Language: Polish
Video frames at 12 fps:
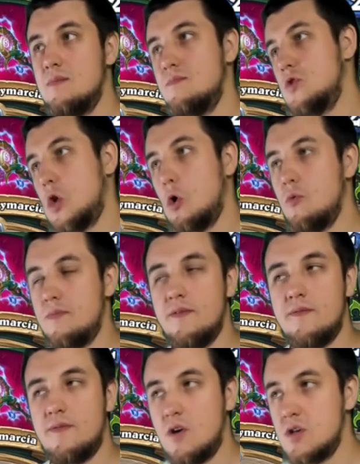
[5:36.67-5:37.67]

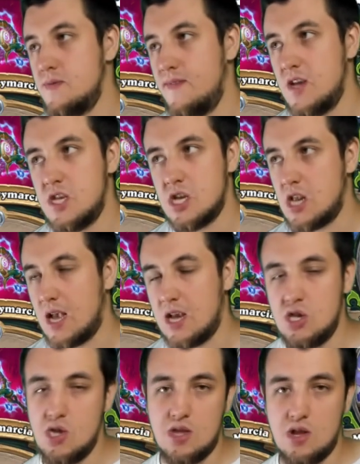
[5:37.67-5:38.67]
Musiałyby wejść jeszcze
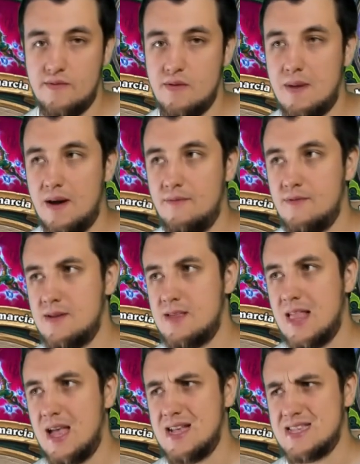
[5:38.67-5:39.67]
jakieś dodatkowe buffy
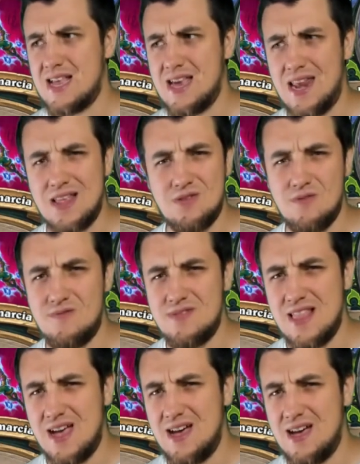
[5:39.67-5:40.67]
dla sekretów,
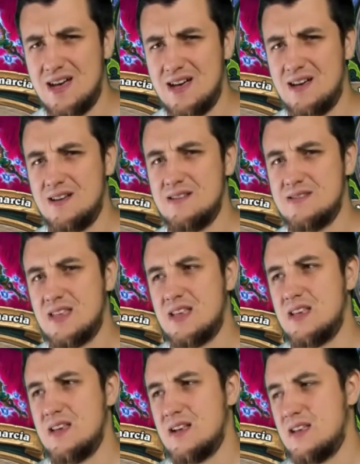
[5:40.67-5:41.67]
dla
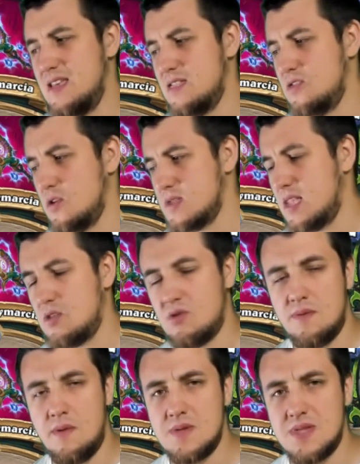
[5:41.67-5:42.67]
tych e, jednostek,
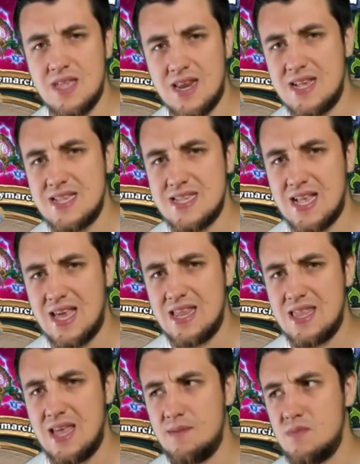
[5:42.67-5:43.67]
które mają synergię z
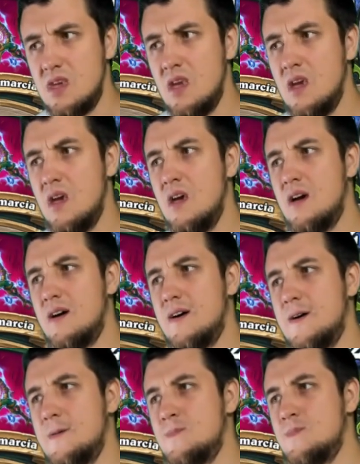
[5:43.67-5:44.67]
sekretami.
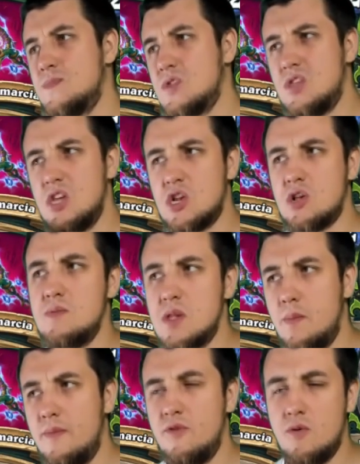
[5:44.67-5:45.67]
Um, co ciężko mi
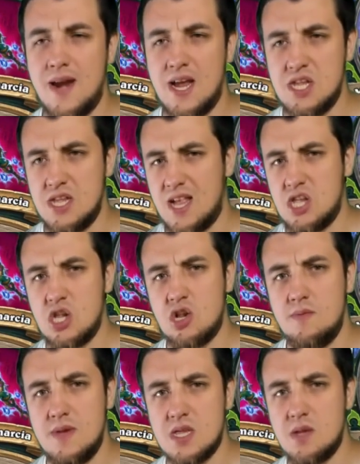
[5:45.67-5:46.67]
sobie wyobrazić, tak?
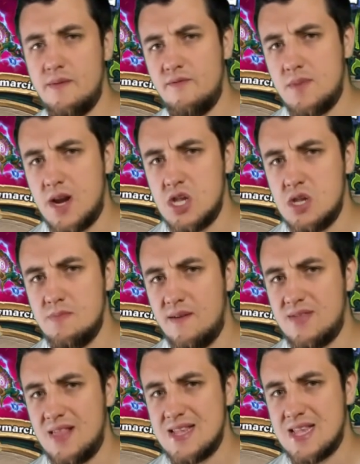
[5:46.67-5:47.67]
Ciężko mi jest sobie wyobrazić
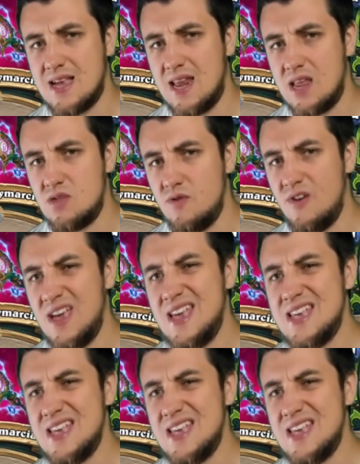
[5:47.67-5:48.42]
buff dla sekretów